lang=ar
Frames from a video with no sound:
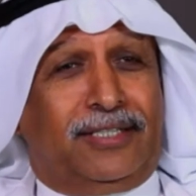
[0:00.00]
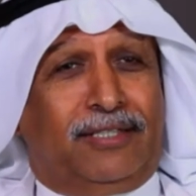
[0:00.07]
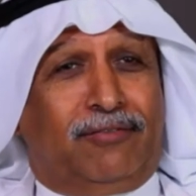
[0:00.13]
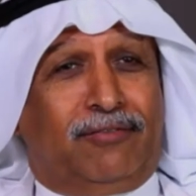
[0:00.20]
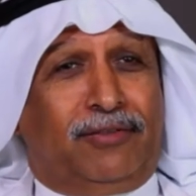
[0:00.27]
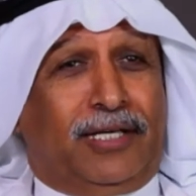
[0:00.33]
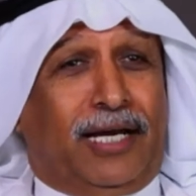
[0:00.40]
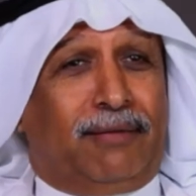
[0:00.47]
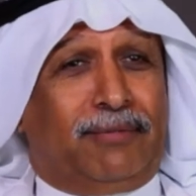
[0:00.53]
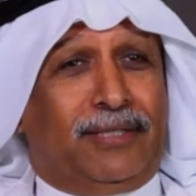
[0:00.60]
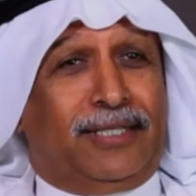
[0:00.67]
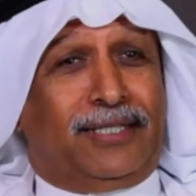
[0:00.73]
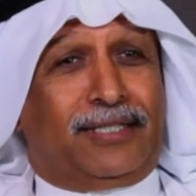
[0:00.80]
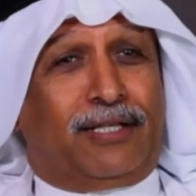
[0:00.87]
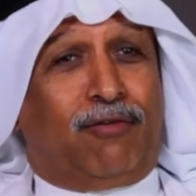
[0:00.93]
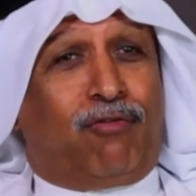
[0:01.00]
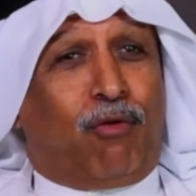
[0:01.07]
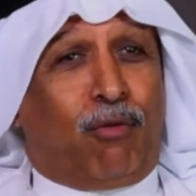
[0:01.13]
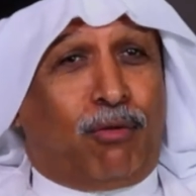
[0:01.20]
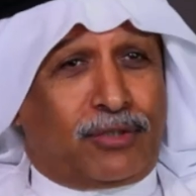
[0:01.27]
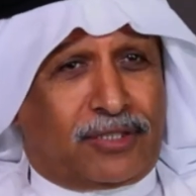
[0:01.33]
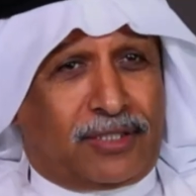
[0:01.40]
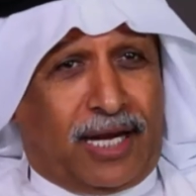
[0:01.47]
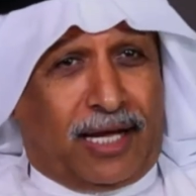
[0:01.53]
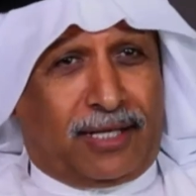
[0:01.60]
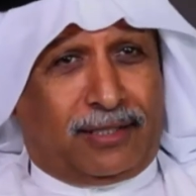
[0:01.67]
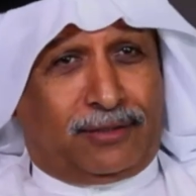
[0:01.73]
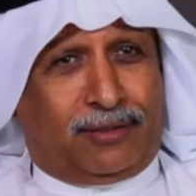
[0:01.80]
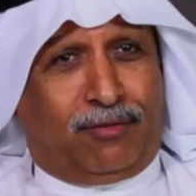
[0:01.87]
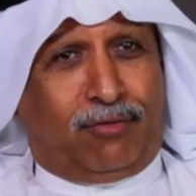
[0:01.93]
في عملية الفوز
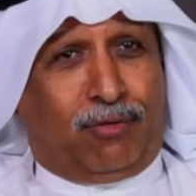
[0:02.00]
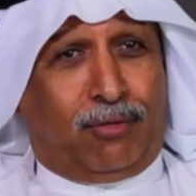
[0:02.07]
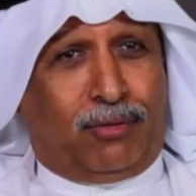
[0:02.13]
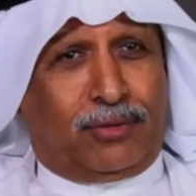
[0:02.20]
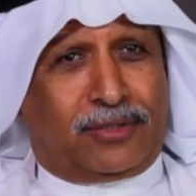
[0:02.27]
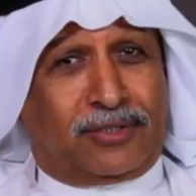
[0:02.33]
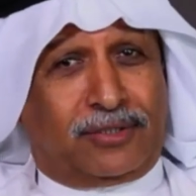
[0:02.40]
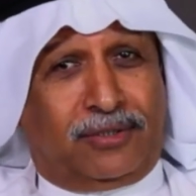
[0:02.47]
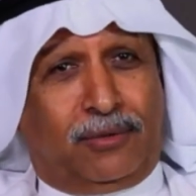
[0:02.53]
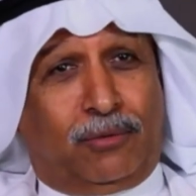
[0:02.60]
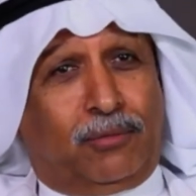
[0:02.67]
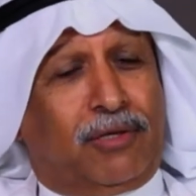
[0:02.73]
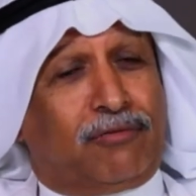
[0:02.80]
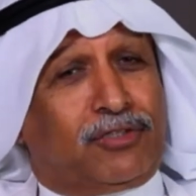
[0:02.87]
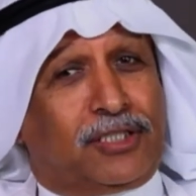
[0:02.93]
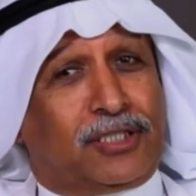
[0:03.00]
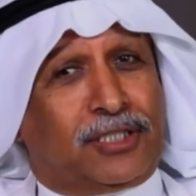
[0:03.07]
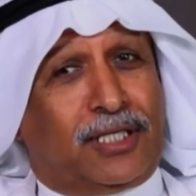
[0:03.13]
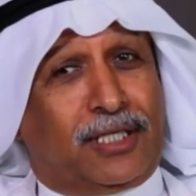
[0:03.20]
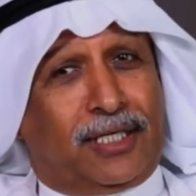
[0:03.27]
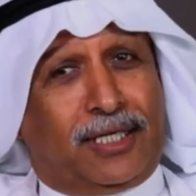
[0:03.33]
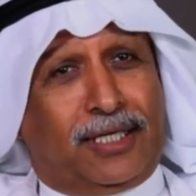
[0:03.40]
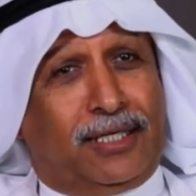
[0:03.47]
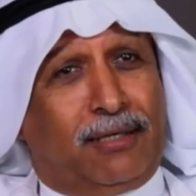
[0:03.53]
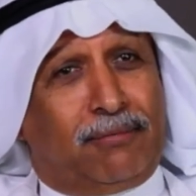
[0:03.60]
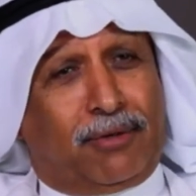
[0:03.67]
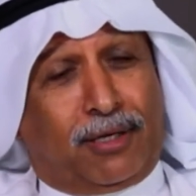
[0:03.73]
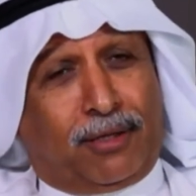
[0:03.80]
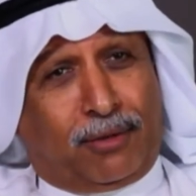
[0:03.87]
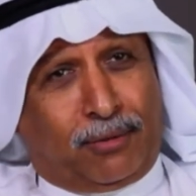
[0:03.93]
لحظة الفوز ونفس الشيء خيل
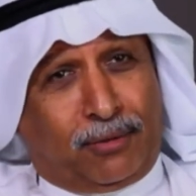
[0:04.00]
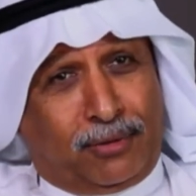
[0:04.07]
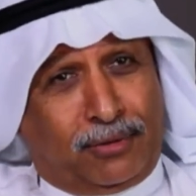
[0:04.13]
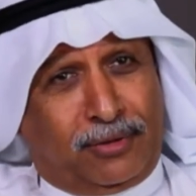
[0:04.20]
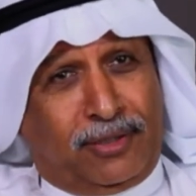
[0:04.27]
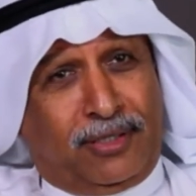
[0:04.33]
الماراثون